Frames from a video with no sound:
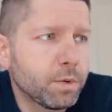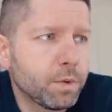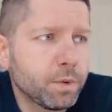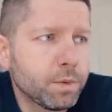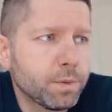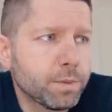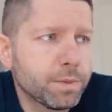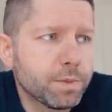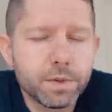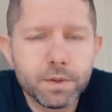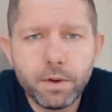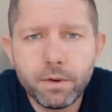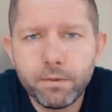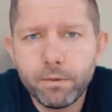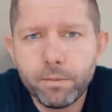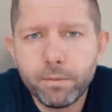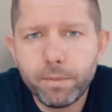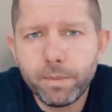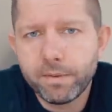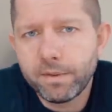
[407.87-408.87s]
tu
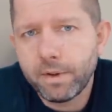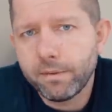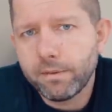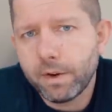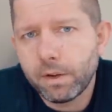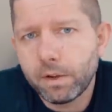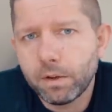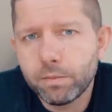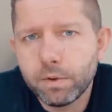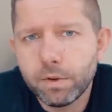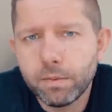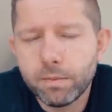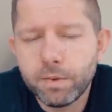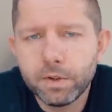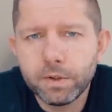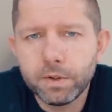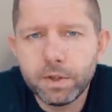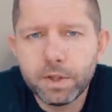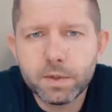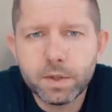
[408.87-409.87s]
znowu pewnie warto
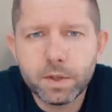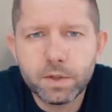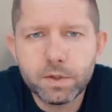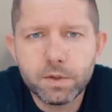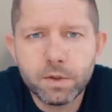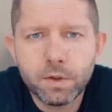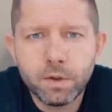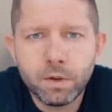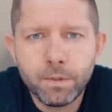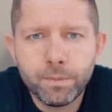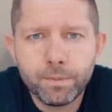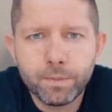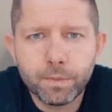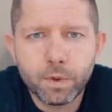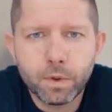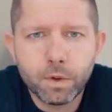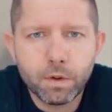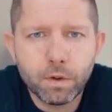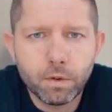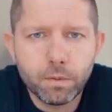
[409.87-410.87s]
byłoby odesłać do
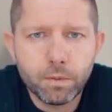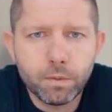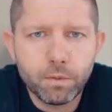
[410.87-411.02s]
no,